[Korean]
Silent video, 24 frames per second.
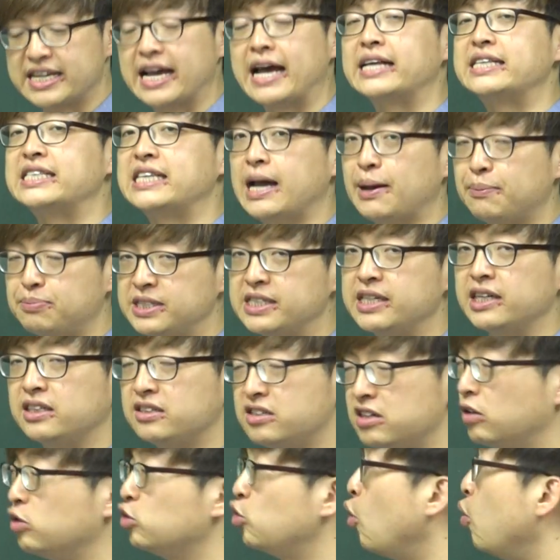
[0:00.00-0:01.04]
자,
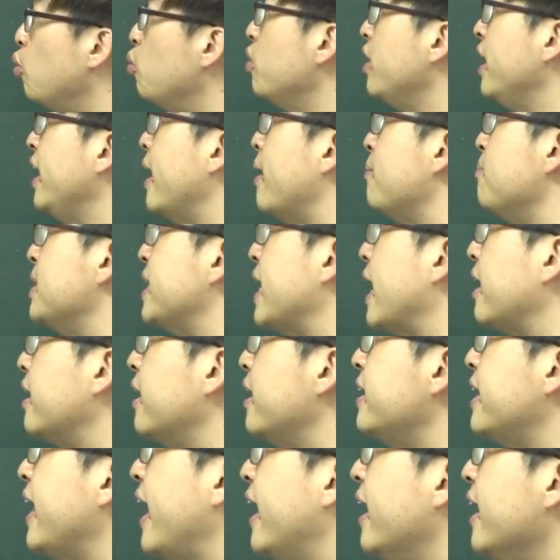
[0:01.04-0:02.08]
잡식성 동물이랍니다.
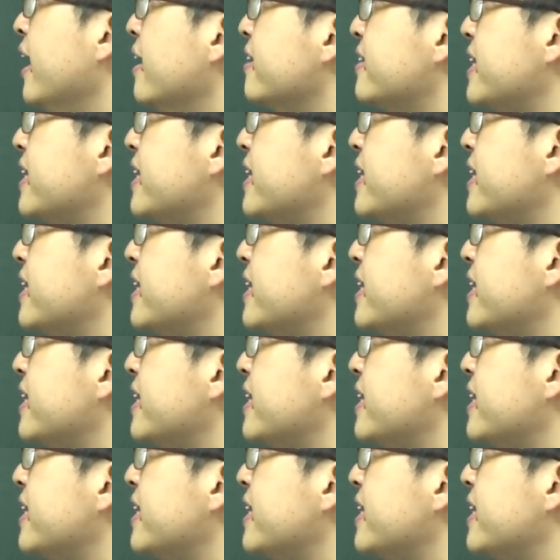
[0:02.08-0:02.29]
그런데